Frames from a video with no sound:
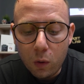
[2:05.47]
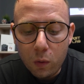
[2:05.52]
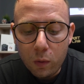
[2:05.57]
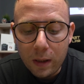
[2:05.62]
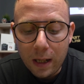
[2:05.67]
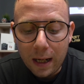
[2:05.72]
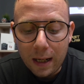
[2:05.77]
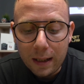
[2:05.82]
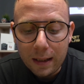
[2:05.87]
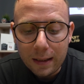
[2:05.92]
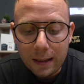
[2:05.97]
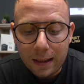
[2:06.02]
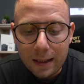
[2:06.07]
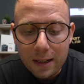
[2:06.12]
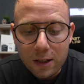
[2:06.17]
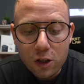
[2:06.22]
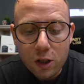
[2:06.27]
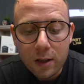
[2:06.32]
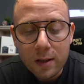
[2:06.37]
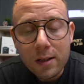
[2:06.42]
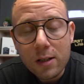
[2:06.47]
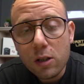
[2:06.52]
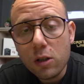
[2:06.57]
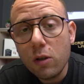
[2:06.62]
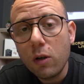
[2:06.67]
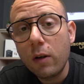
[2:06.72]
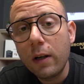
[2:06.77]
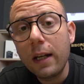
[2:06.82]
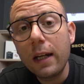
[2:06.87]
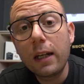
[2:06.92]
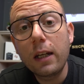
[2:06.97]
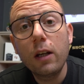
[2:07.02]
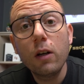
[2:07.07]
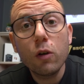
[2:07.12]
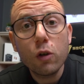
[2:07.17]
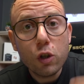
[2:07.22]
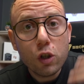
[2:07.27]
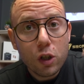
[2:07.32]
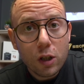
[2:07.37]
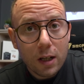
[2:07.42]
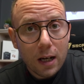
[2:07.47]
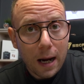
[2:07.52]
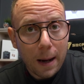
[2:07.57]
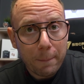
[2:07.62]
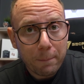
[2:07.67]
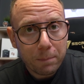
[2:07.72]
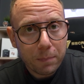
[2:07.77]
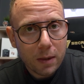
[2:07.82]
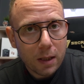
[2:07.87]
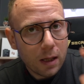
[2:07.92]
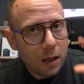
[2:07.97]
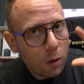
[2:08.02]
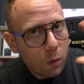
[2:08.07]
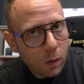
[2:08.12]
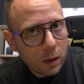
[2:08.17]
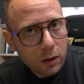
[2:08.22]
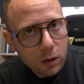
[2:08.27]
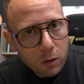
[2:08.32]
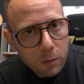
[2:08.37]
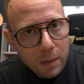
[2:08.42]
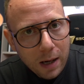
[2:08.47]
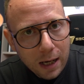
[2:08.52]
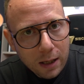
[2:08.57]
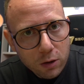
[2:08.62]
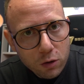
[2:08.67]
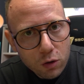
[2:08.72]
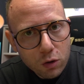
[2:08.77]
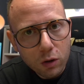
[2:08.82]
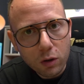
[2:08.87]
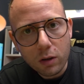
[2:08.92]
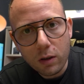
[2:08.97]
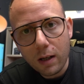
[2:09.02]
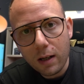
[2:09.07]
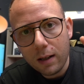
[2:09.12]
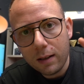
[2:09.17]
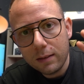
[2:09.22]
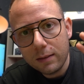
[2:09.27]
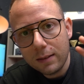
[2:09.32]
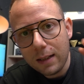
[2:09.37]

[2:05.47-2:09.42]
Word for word: una recensione che uscirà il 4 maggio